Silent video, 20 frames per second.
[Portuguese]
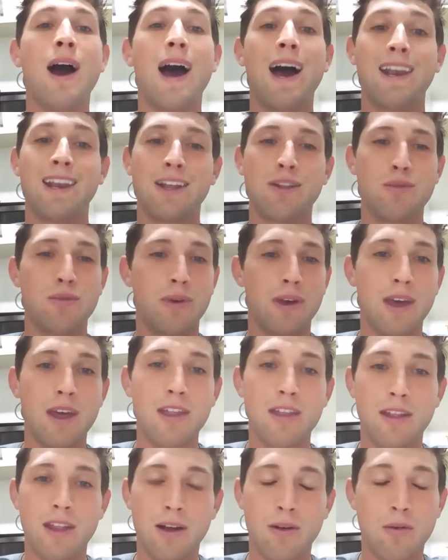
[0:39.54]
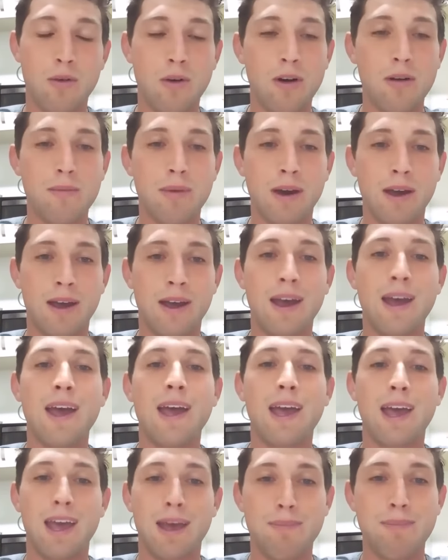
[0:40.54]
A natureza da cobra
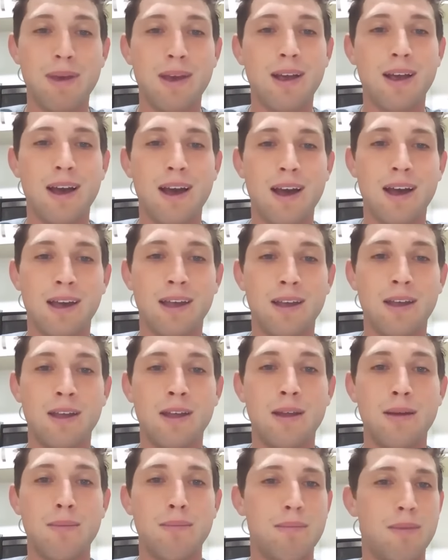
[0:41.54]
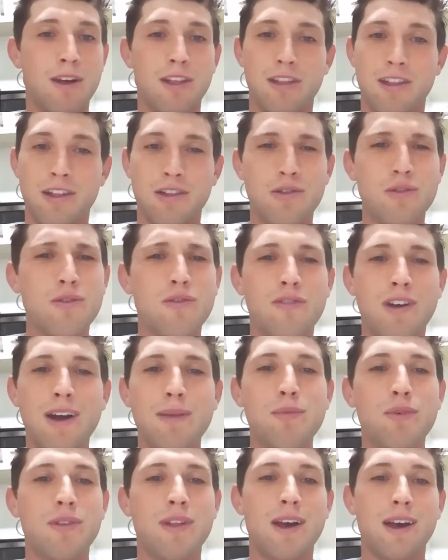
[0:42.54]
é picar, mas isso não vai
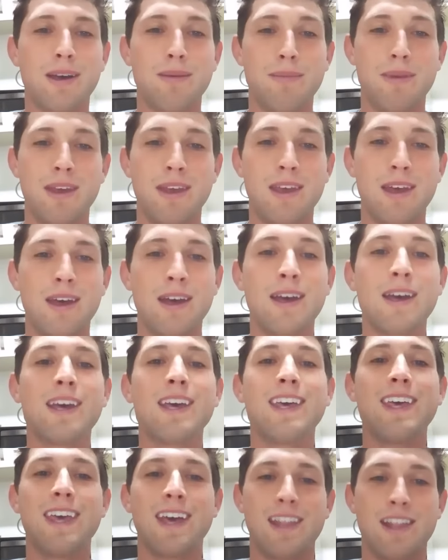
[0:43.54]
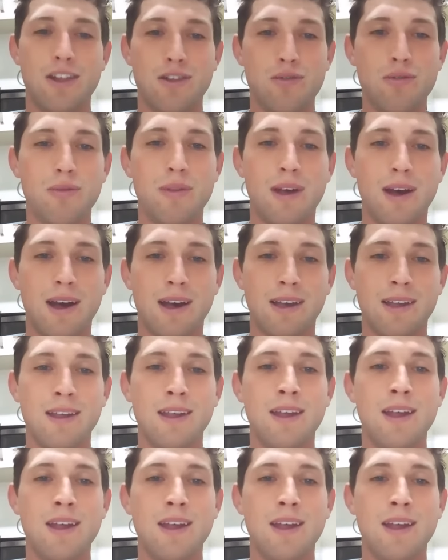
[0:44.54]
mudar a minha, que é de ajudar,